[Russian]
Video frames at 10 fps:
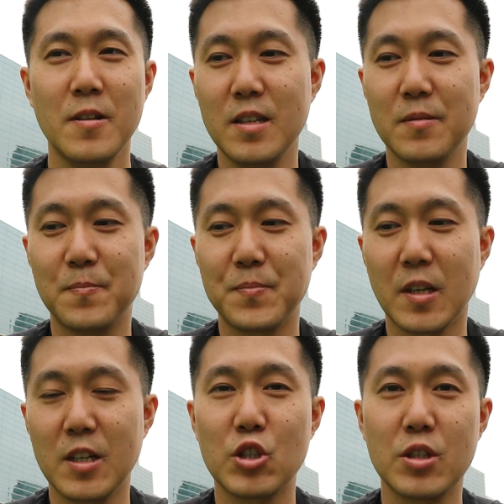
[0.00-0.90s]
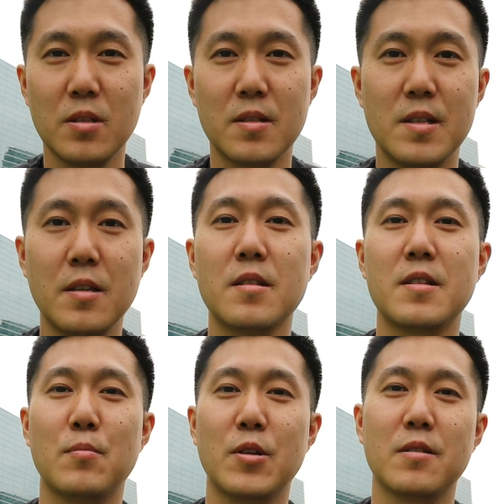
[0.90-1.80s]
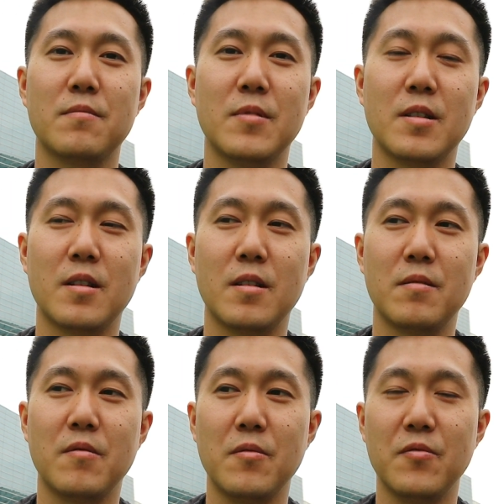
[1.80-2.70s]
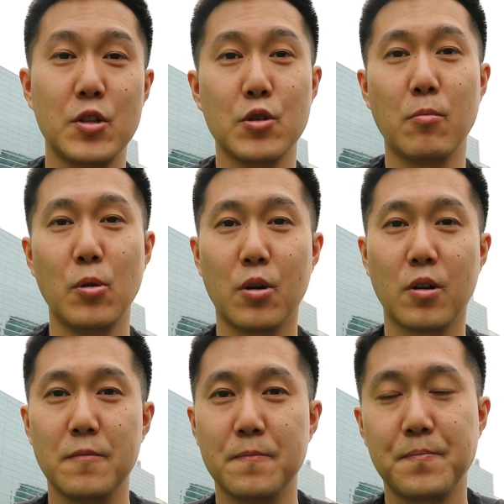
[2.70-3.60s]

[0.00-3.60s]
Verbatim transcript: и решил сделать об этом э, видеоблог.